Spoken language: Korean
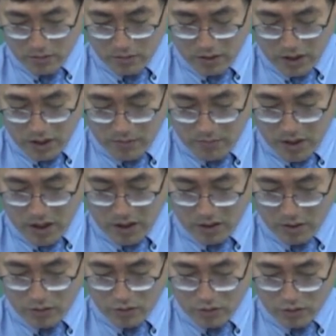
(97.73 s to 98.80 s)
남아
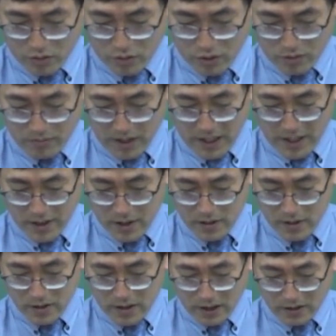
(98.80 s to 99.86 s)
있죠. 그럼
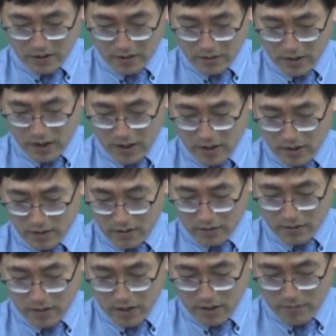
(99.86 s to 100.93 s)
아연이라든가
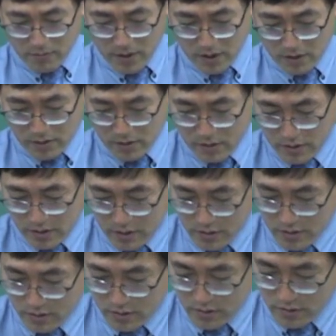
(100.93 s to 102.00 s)
그다음에
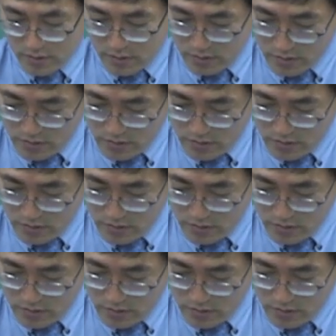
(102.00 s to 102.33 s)
여기에서